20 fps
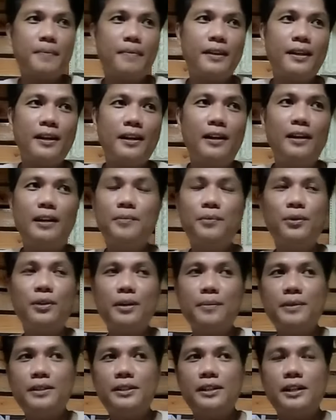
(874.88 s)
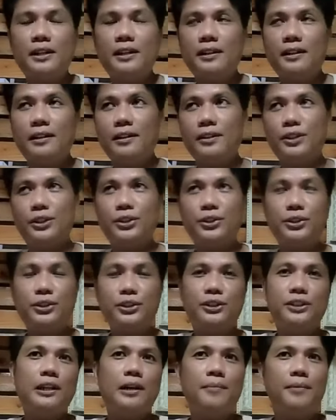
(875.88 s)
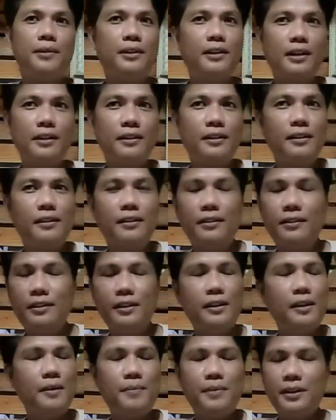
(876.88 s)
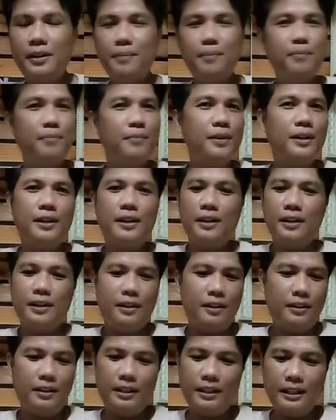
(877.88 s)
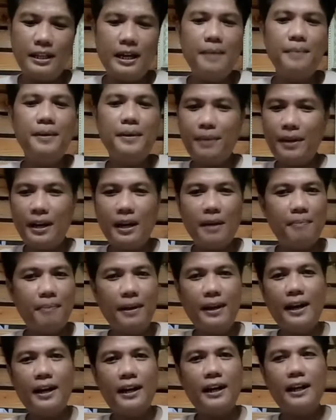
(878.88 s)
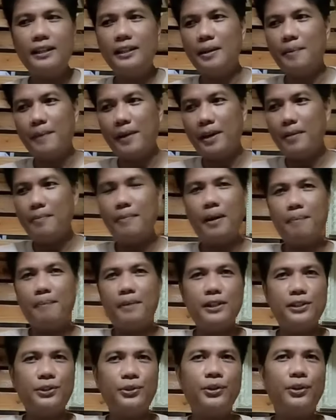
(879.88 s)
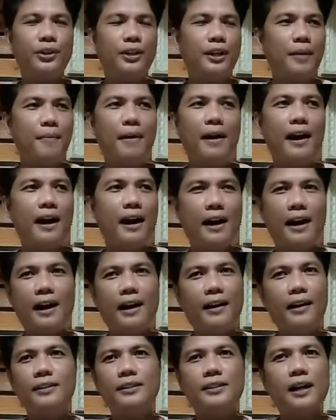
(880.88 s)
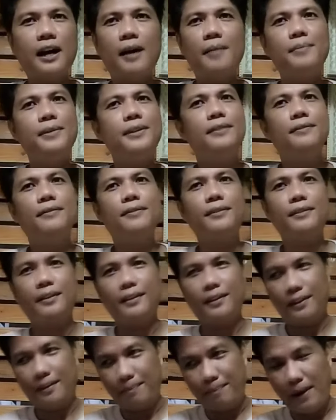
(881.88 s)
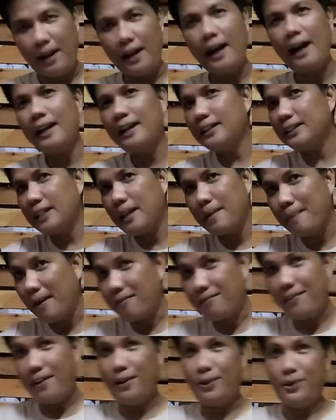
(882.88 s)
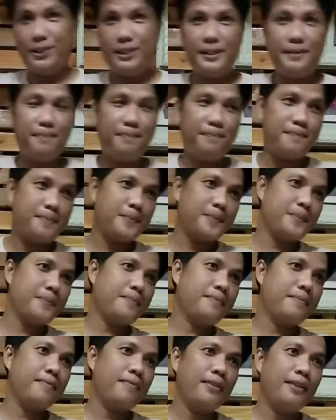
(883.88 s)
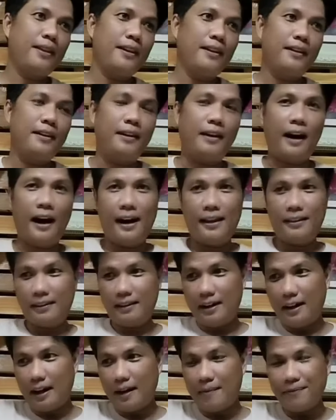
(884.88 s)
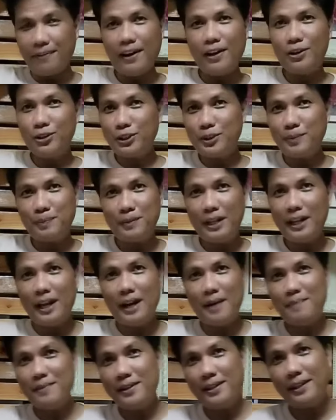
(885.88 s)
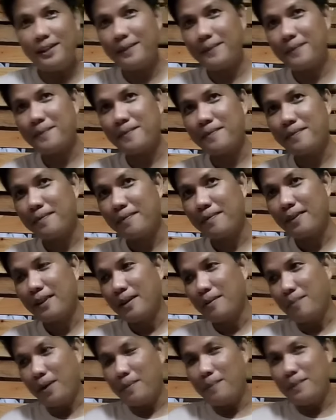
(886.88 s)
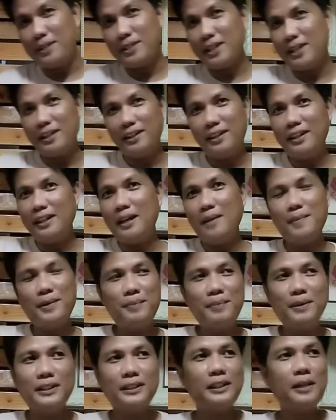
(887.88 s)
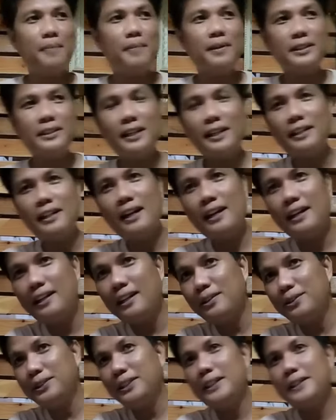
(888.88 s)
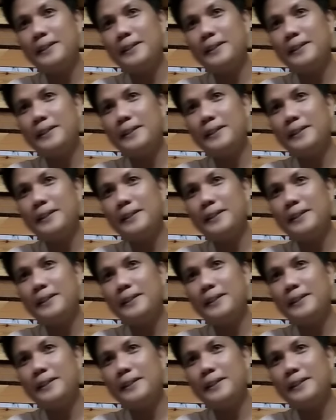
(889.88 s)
Alam mo kami sa sa church namin dati, hindi kami hindi namin pinapayagan na may ibang pastor na mangangaral sa amin pag galing sa ibang fellowship. Kahit nga ka-fellowship na namin eh, pag minsan, hindi namin basta-basta ina-allowed eh.